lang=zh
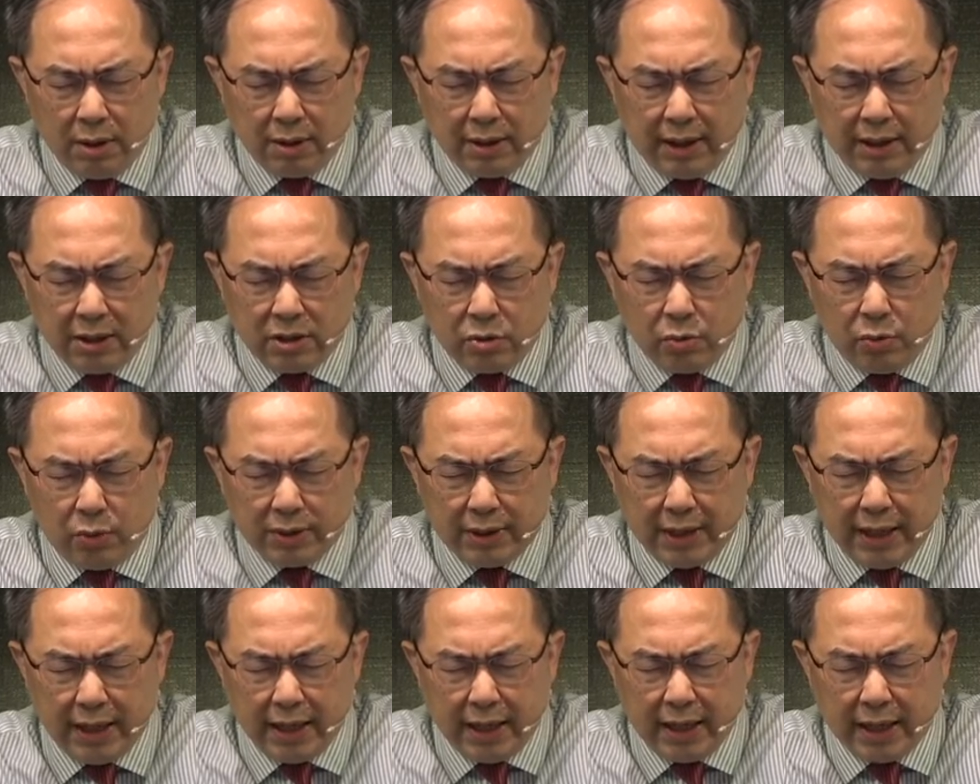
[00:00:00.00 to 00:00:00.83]
但是我
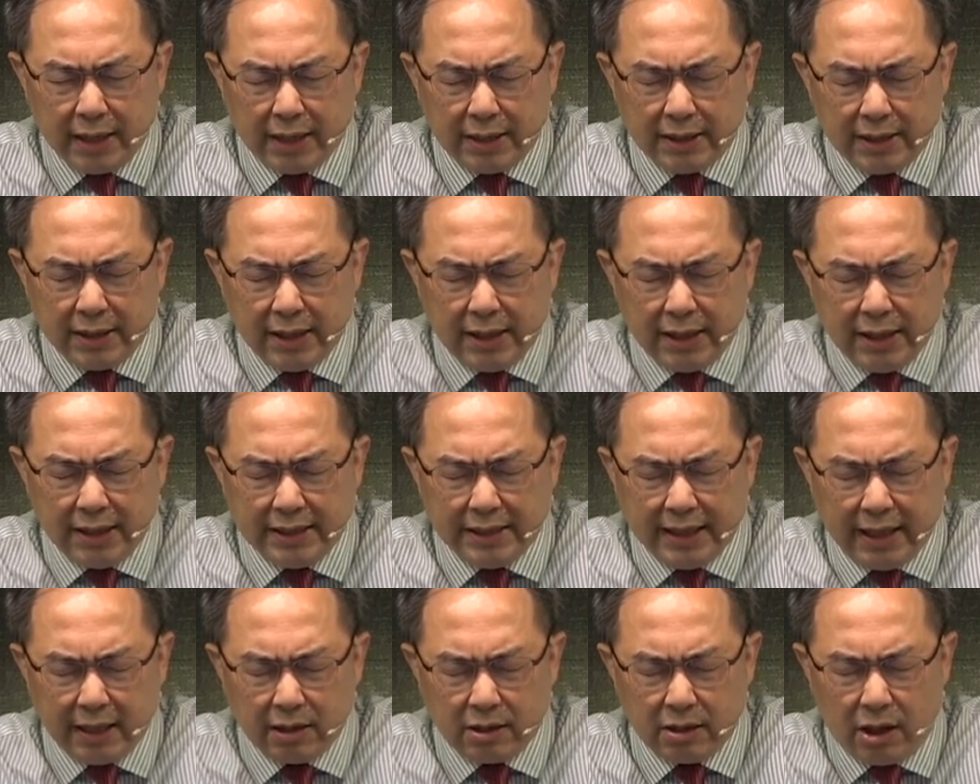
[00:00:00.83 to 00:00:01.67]
在这里
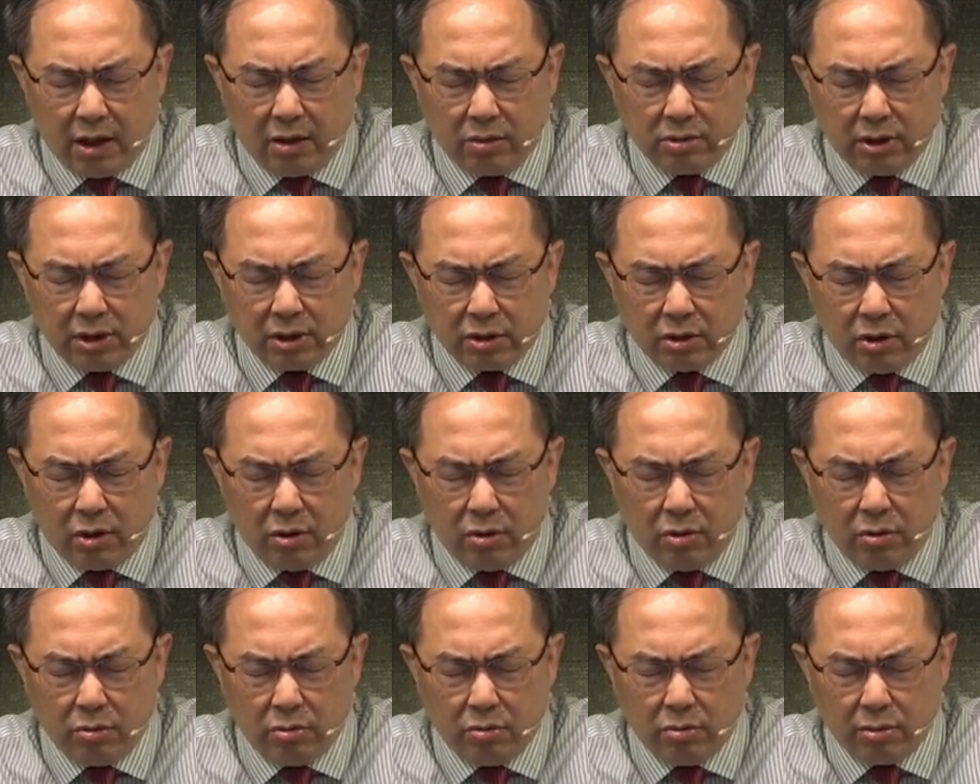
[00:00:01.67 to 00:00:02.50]
讲到的时
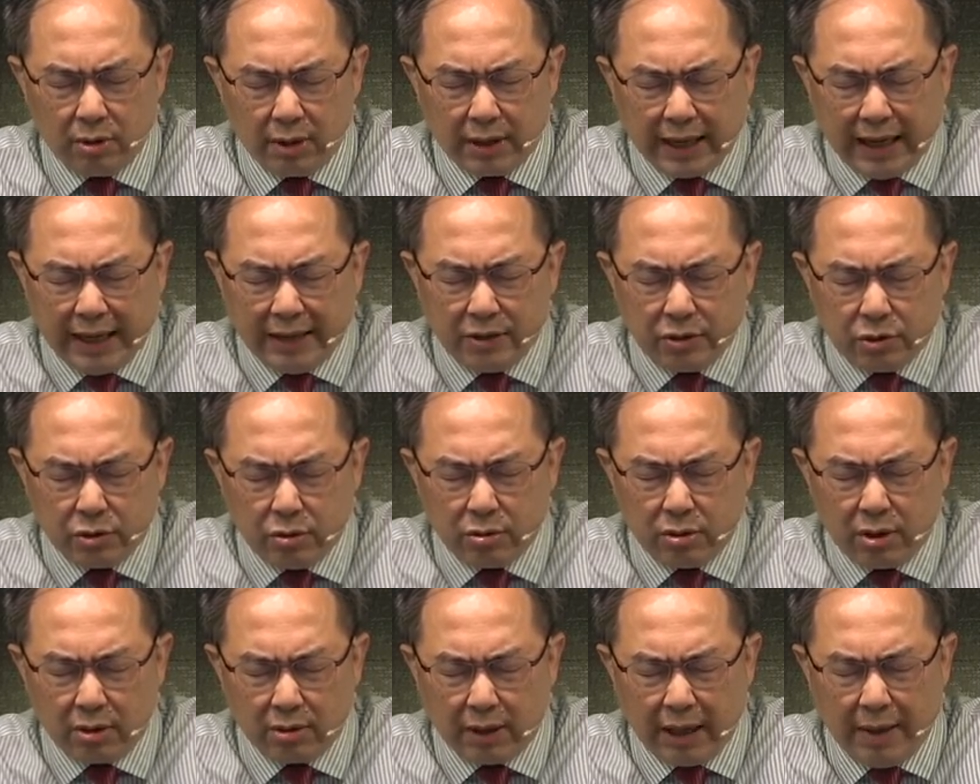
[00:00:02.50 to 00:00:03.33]
候，感受
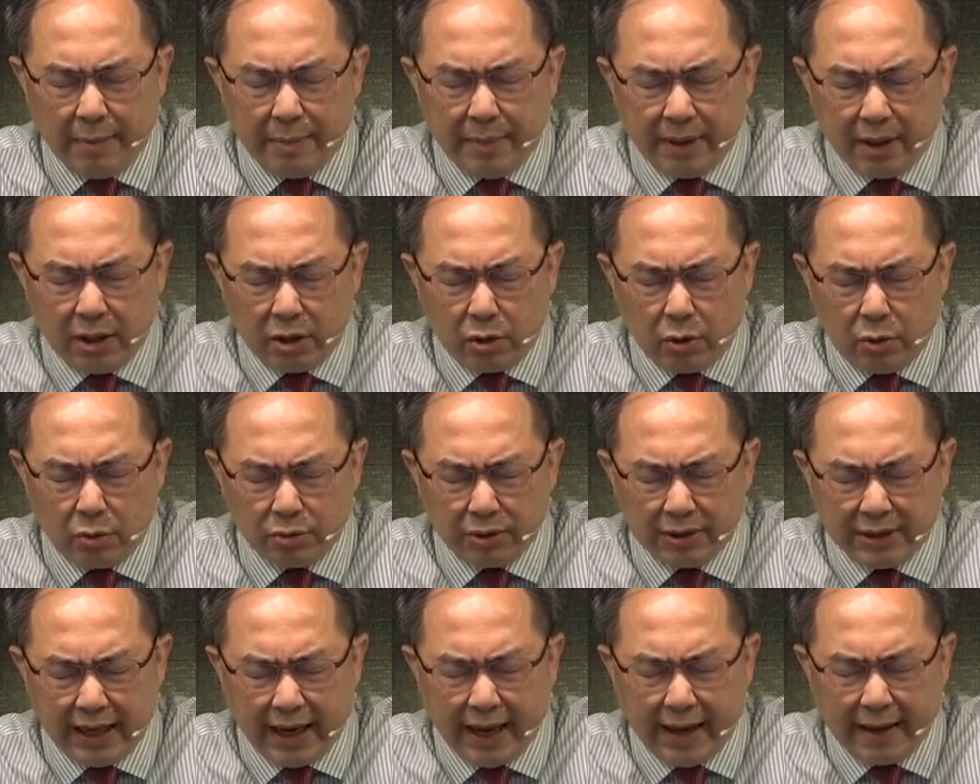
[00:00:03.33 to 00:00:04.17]
到他们的同
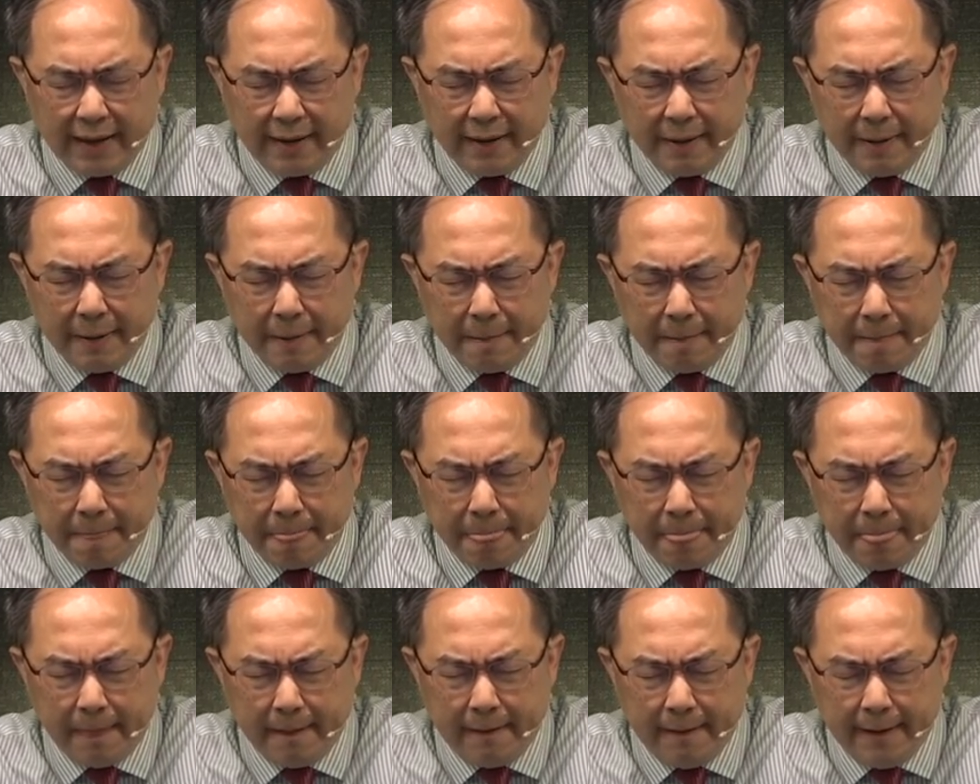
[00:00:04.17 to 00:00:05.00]
在，
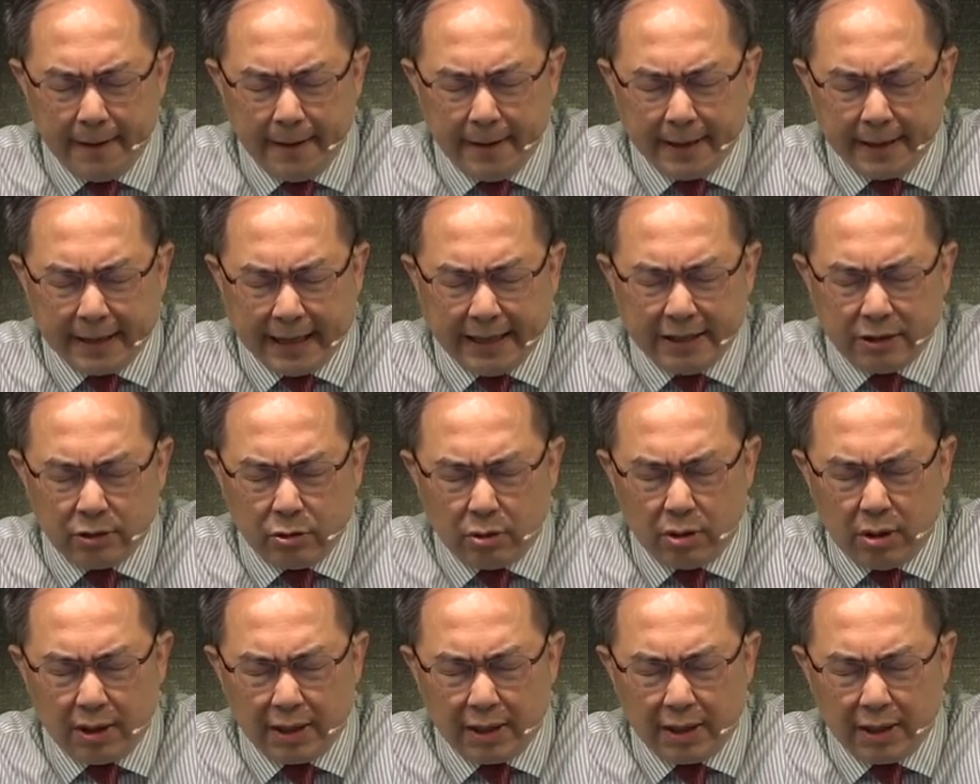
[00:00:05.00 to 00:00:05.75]
感受到